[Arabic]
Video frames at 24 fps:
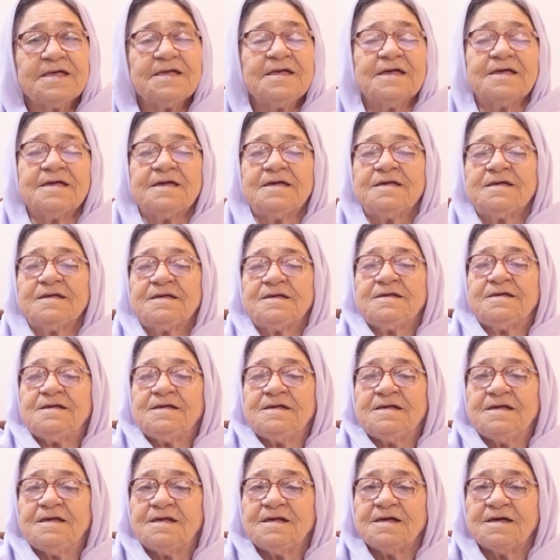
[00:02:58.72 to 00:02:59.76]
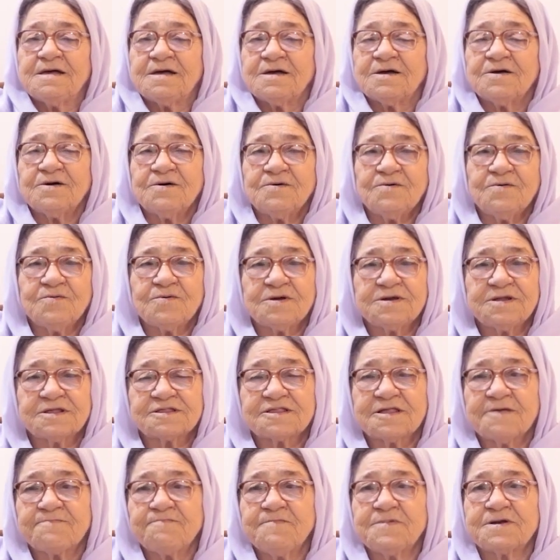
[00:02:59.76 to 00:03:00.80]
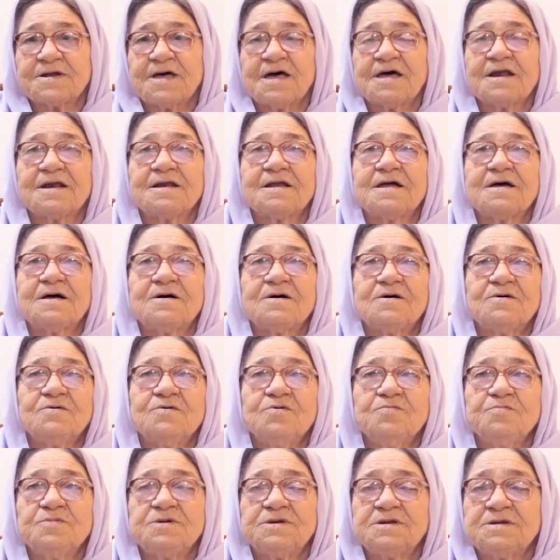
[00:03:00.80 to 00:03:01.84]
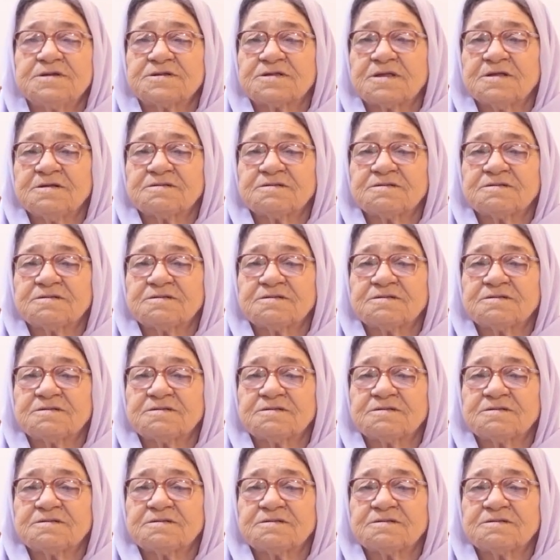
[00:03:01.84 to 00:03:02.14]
ايه وكنطلب من الله ومن